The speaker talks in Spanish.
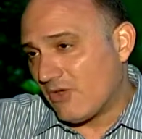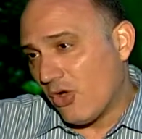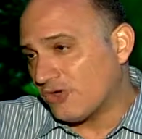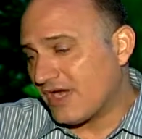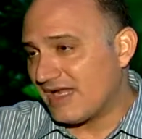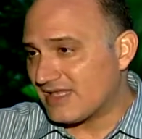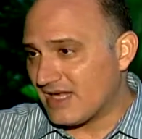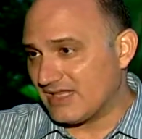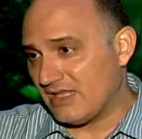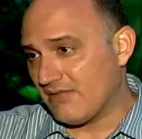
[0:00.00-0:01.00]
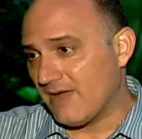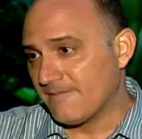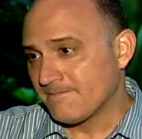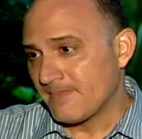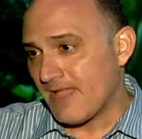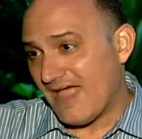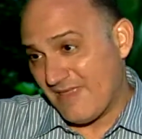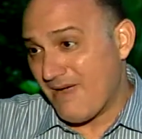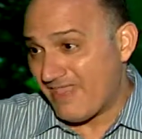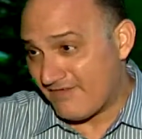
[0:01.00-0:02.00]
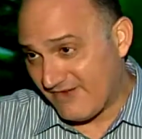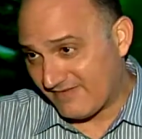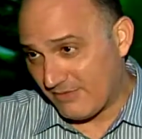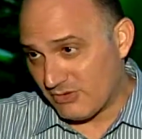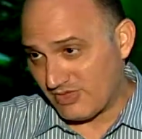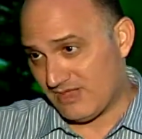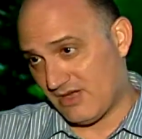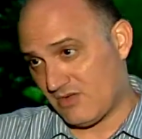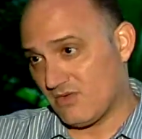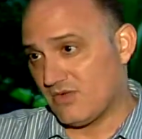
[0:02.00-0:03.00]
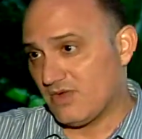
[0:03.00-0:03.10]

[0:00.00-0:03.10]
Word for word: o dos o tres alternativas además del financiamiento externo.